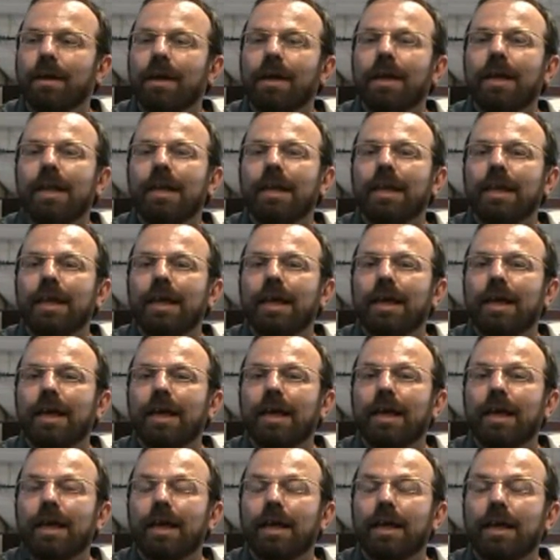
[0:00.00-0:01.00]
Il,
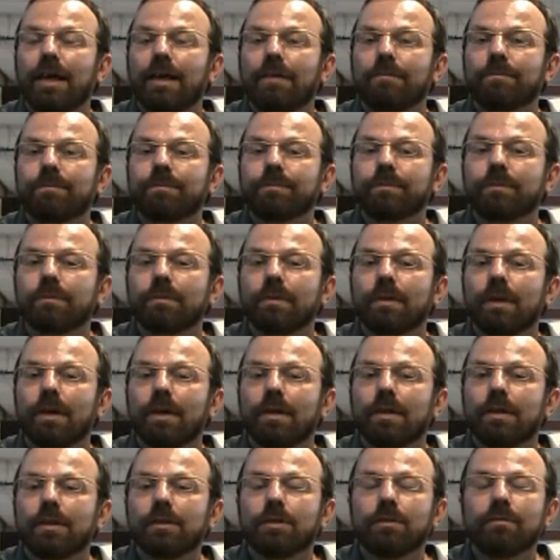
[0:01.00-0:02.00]
ehm,
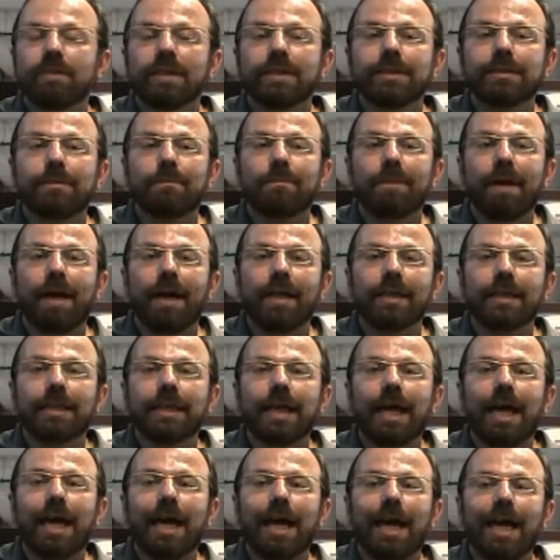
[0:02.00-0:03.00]
Duban
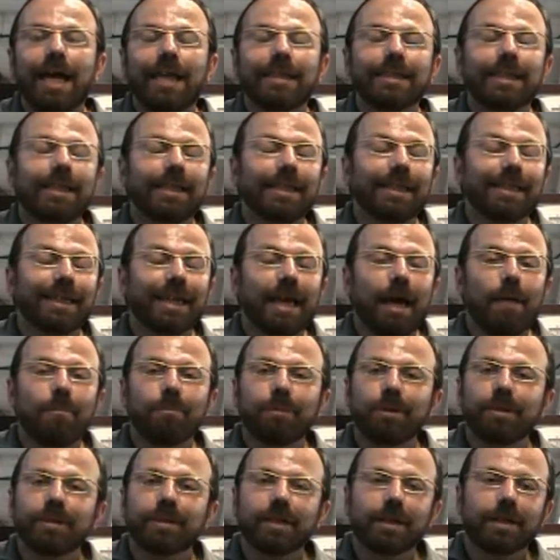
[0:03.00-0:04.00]
Zapata è nel
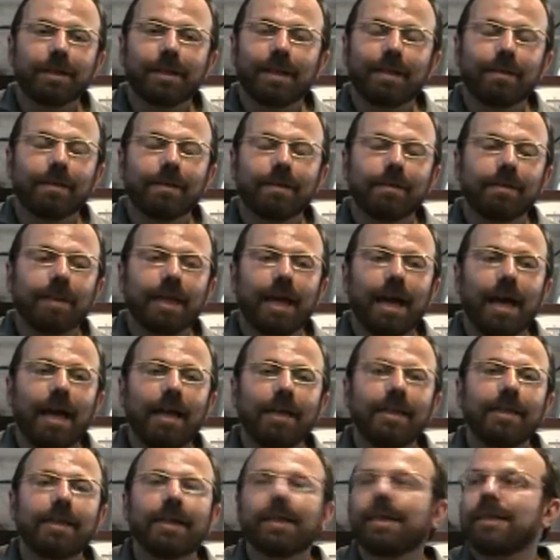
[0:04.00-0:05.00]
campo
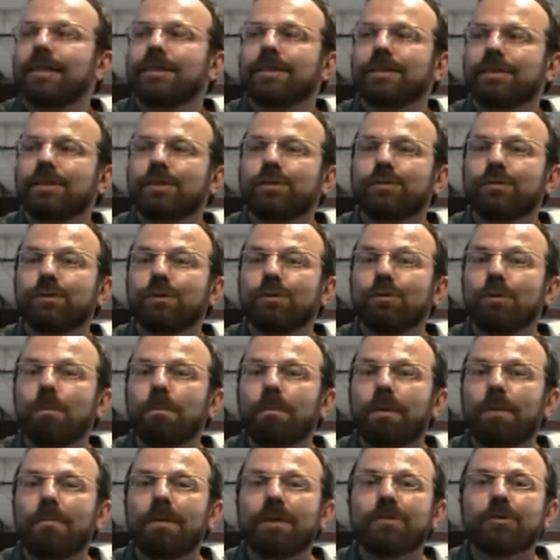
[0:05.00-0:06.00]
internazionale che si
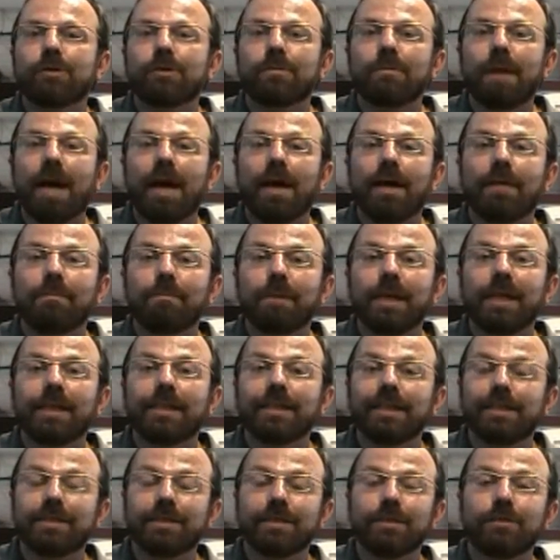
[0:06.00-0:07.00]
sviluppa
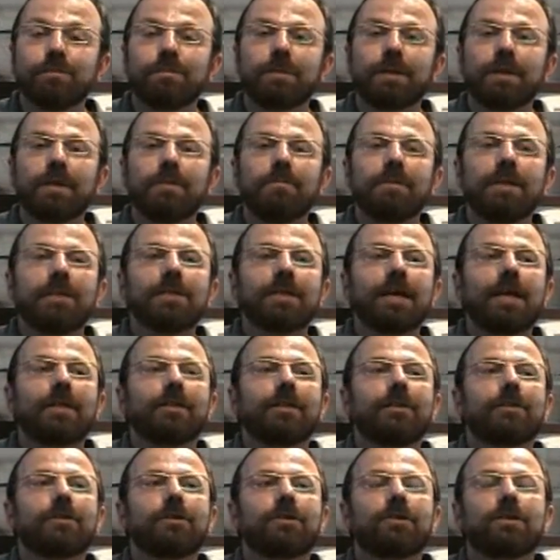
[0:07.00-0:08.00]
maggiormente, si esprime già
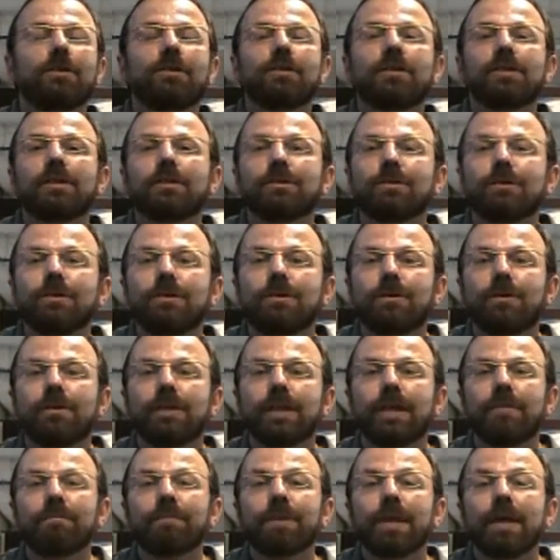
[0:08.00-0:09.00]
nel torneo di
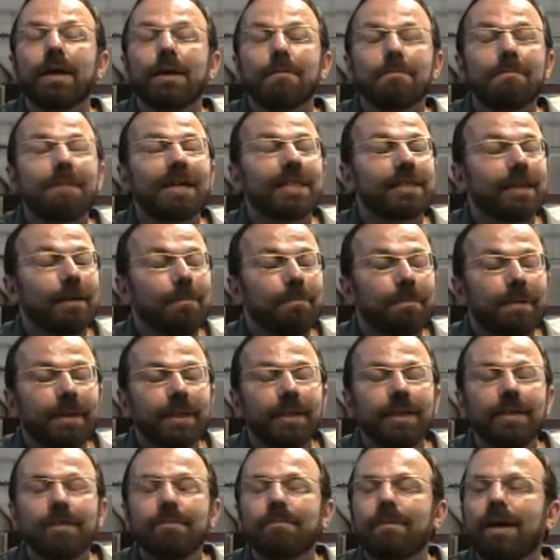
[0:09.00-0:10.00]
Tolone, ma già
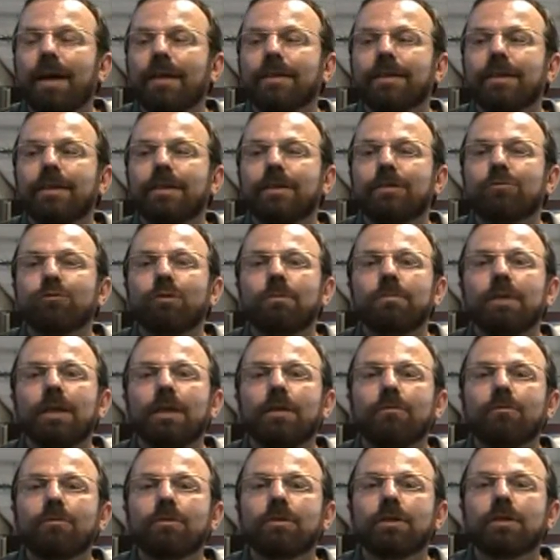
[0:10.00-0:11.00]
prima nel
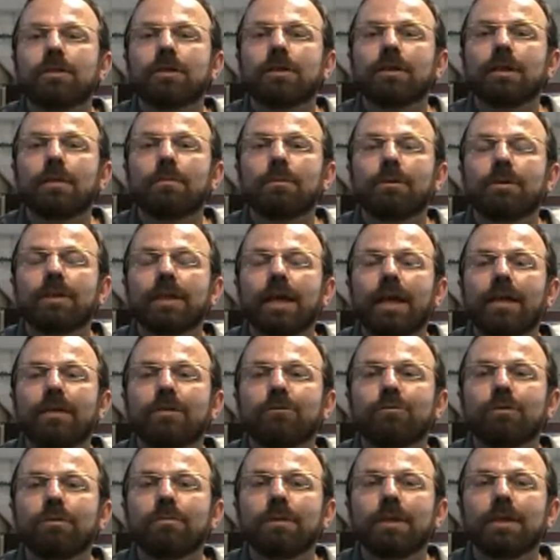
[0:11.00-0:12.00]
2011, nel
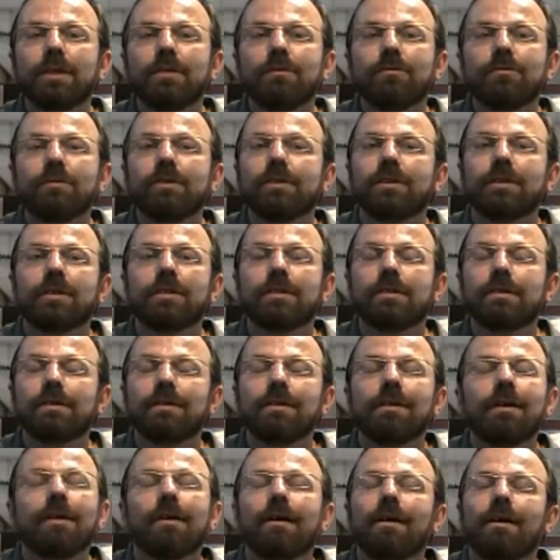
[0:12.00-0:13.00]
Mondiale
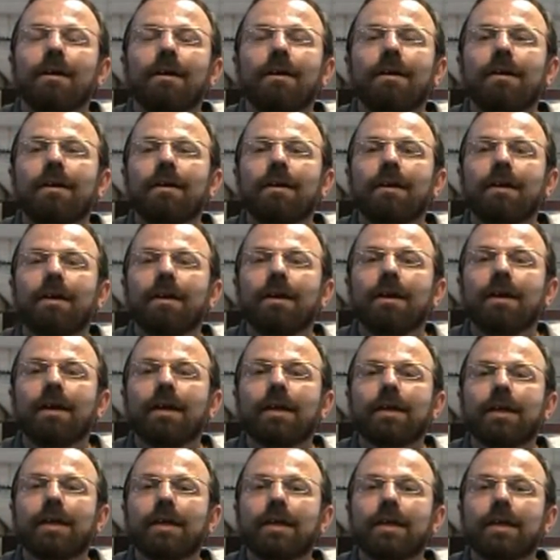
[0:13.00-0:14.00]
2011
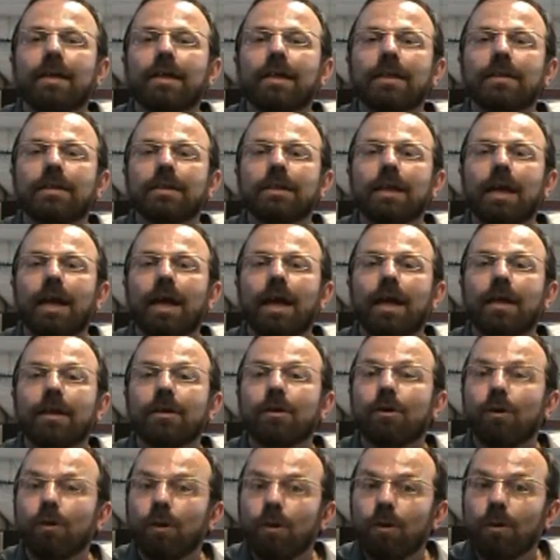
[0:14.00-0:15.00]
eh, in, in,
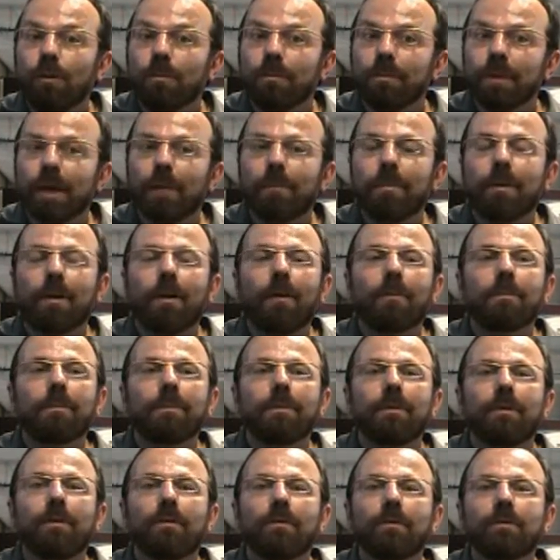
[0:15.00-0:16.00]
Colombia
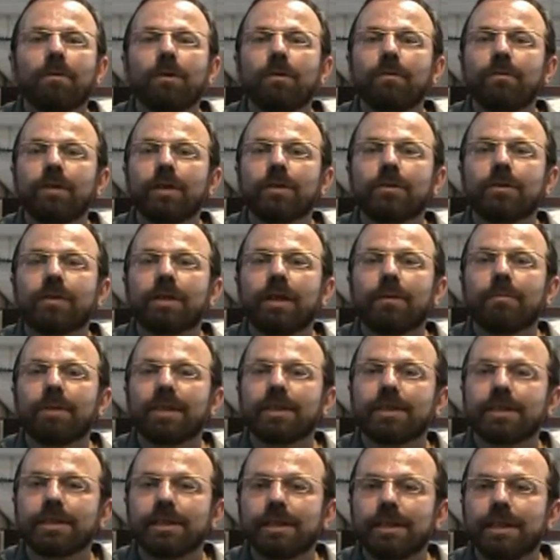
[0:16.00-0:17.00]
proprio, quello vinto dal
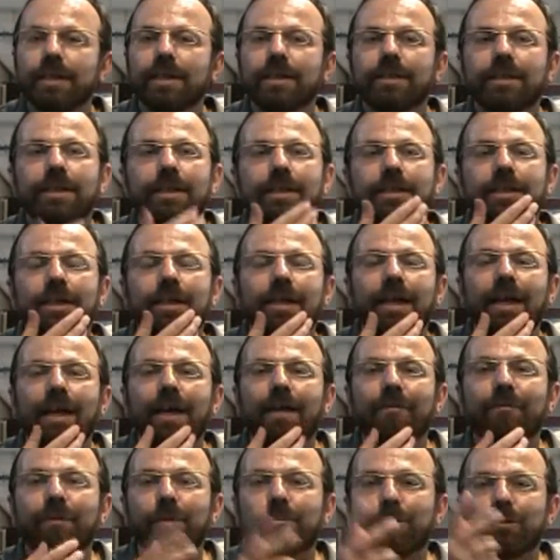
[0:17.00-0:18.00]
Brasile, di,
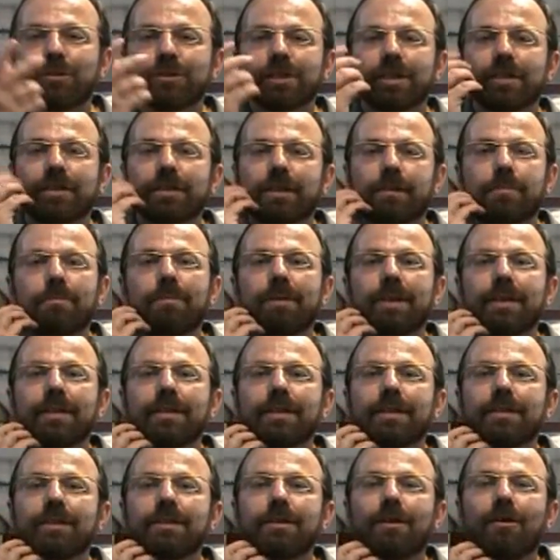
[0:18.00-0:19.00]
della famosa
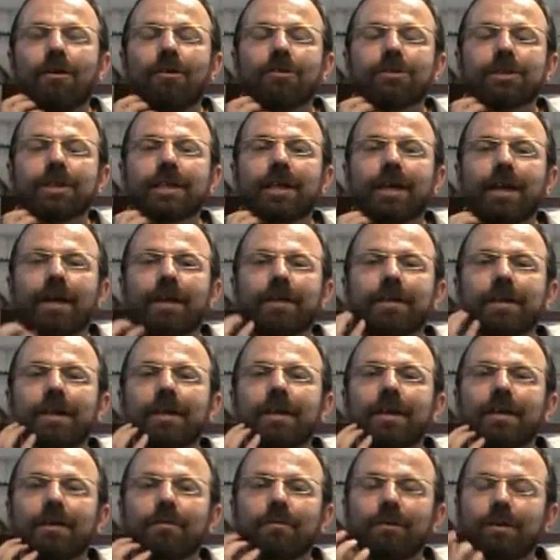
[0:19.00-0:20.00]
tripletta di Oscar,
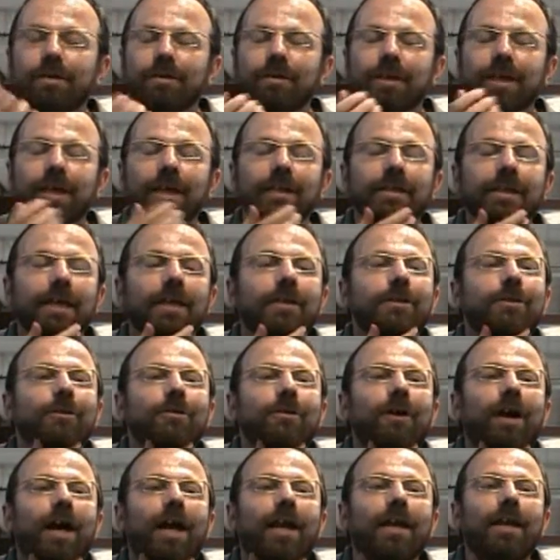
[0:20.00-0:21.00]
quello che è
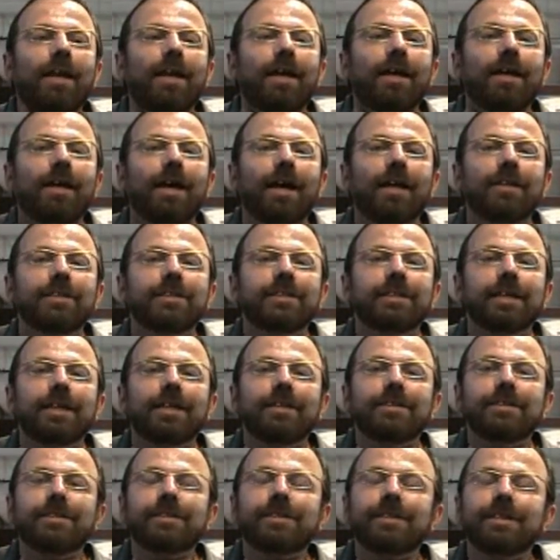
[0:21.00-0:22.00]
andato al, al
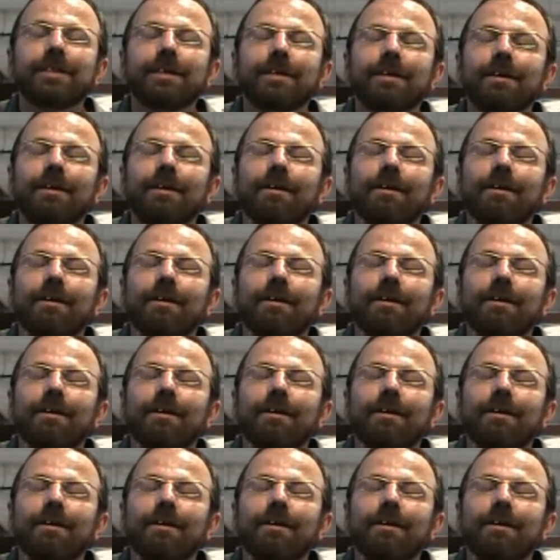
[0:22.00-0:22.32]
Chelsea.